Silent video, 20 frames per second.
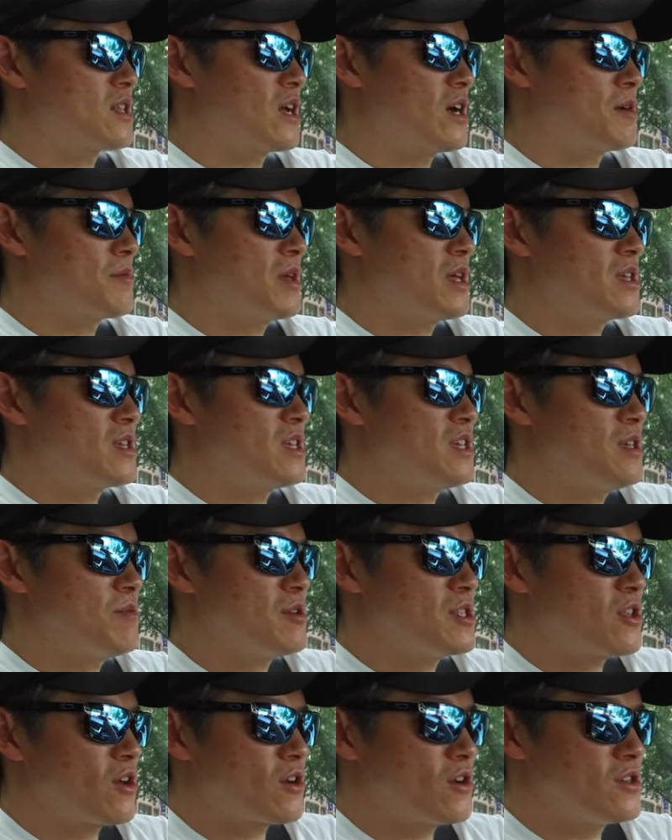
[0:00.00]
그 다음에 이
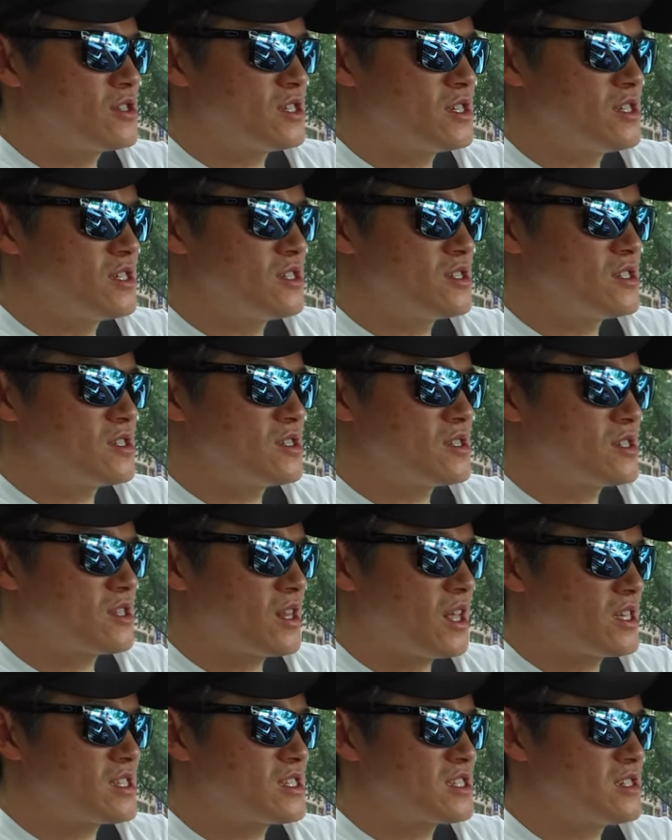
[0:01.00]
힘이 떨어질
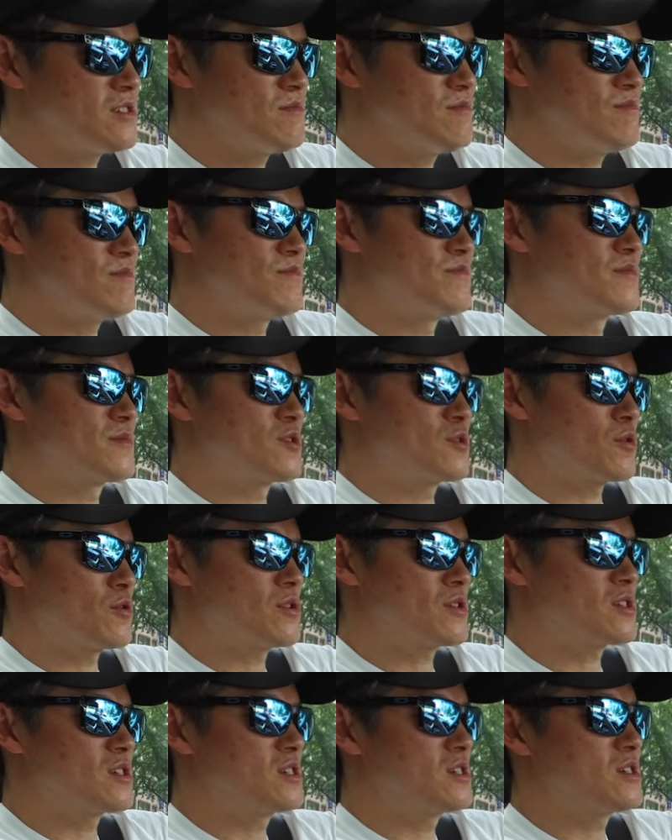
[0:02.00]
때쯤
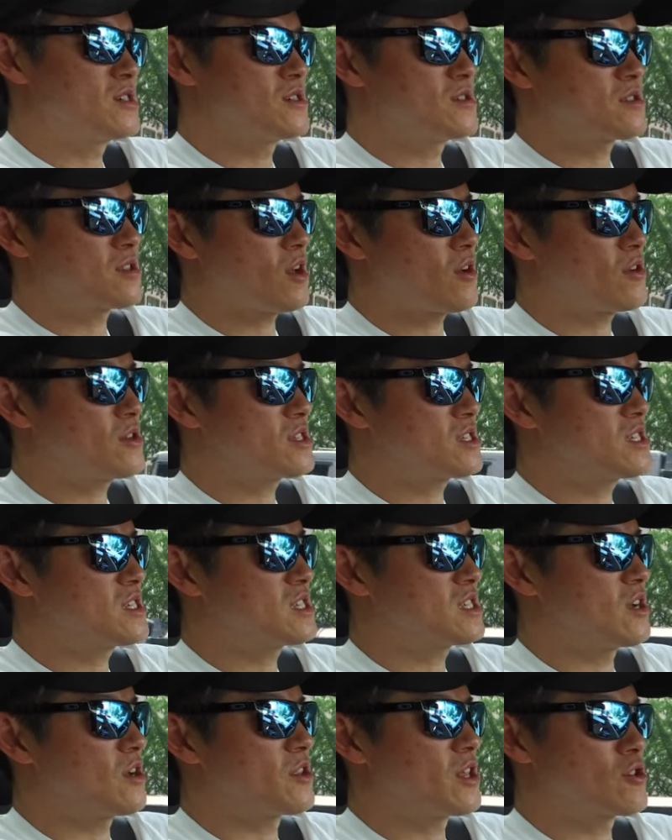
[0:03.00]
또는 그
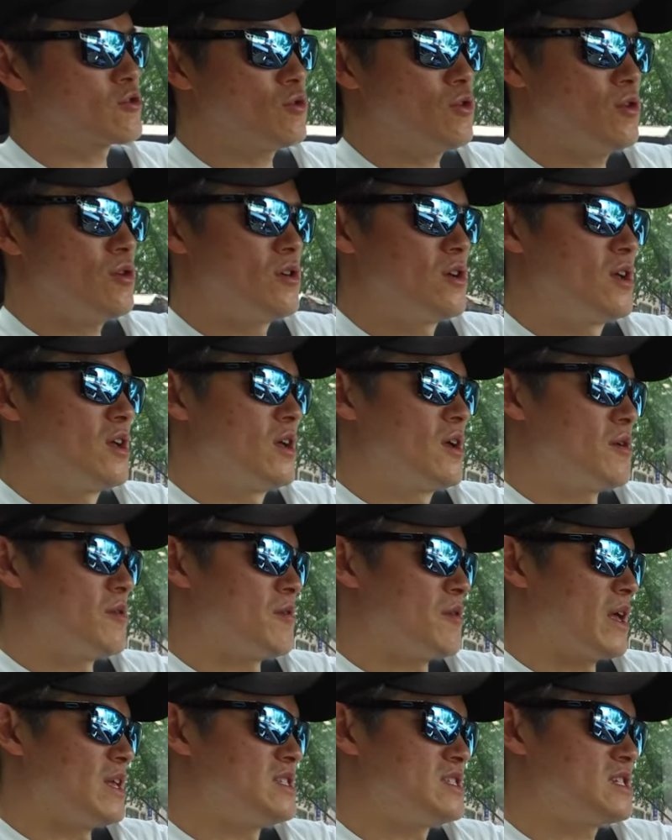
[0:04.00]
떨어지기 전에도
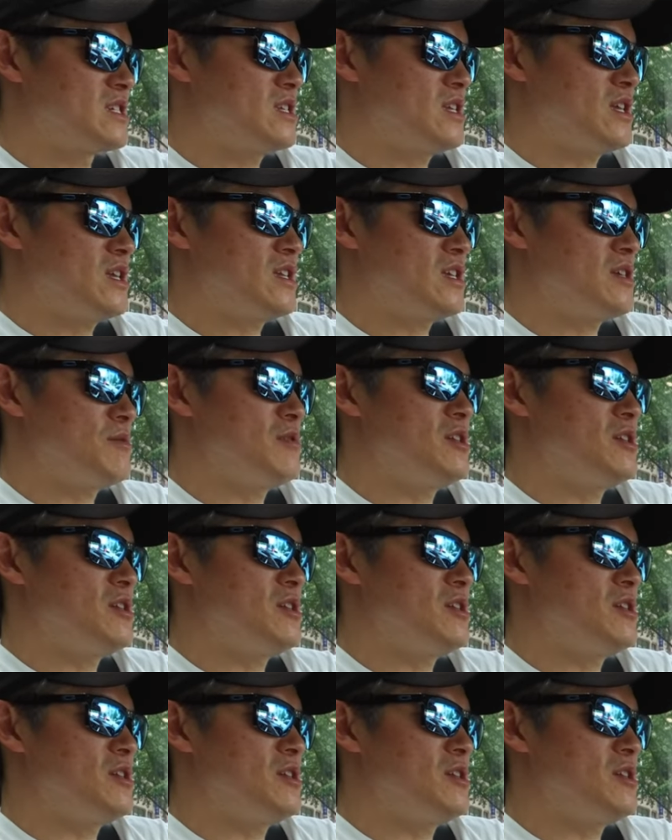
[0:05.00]
엔진이